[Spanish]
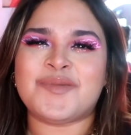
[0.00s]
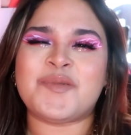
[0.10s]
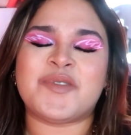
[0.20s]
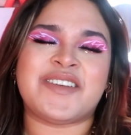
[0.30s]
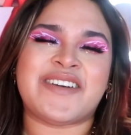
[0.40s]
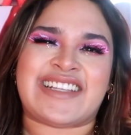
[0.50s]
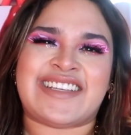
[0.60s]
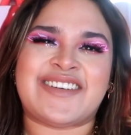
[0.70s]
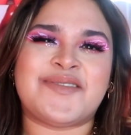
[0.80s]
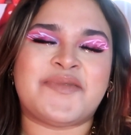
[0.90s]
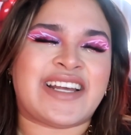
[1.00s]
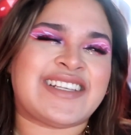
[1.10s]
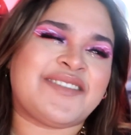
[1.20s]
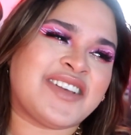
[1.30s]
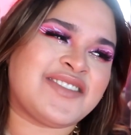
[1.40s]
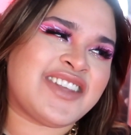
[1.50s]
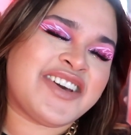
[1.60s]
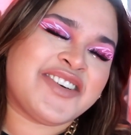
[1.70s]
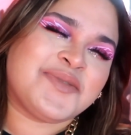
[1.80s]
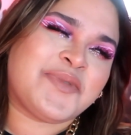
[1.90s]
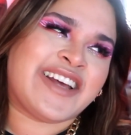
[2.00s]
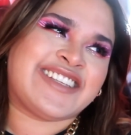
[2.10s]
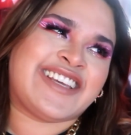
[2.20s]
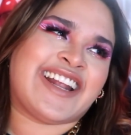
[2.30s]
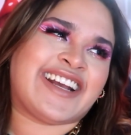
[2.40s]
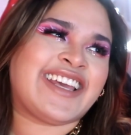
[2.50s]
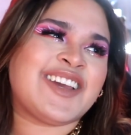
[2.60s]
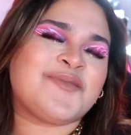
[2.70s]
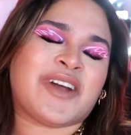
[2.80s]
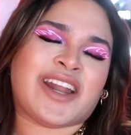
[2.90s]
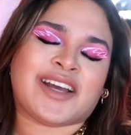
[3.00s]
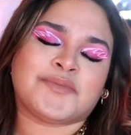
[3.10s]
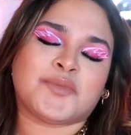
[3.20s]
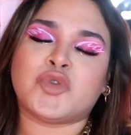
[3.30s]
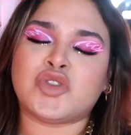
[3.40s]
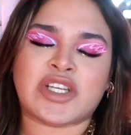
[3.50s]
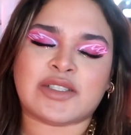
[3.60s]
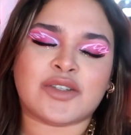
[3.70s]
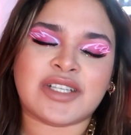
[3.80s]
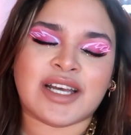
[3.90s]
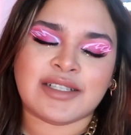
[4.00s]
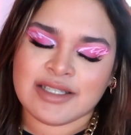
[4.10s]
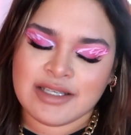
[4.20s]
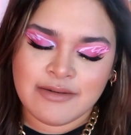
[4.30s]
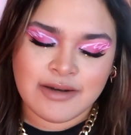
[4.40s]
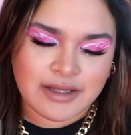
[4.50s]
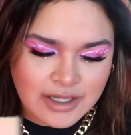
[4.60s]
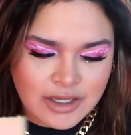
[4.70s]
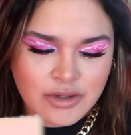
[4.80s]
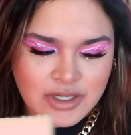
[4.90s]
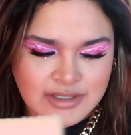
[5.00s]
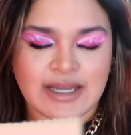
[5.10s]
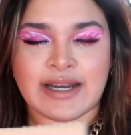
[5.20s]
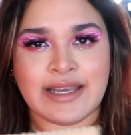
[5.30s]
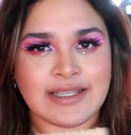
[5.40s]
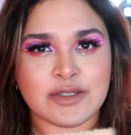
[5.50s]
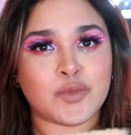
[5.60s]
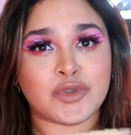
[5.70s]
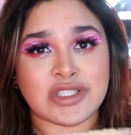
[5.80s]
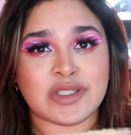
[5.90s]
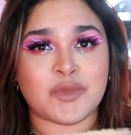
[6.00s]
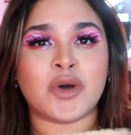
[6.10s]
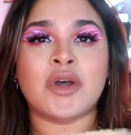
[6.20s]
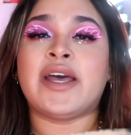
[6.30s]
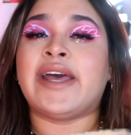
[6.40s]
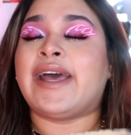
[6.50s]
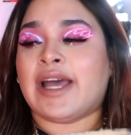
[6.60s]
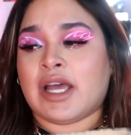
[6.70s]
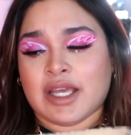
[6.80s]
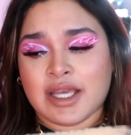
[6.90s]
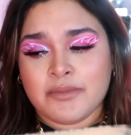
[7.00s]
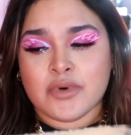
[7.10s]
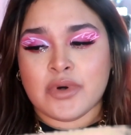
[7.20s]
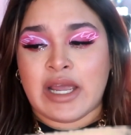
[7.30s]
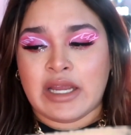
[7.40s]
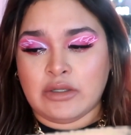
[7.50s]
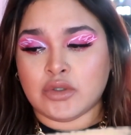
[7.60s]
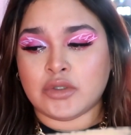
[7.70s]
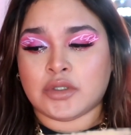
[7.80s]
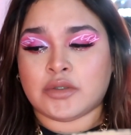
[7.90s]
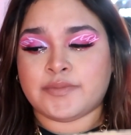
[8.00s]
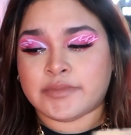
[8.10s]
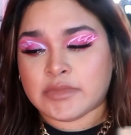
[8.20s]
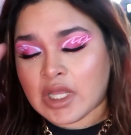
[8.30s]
mi motivación para hacer más videos, para seguir aquí, para muchas cosas. Y de verdad que yo les agradezco muchísimo. Y bueno,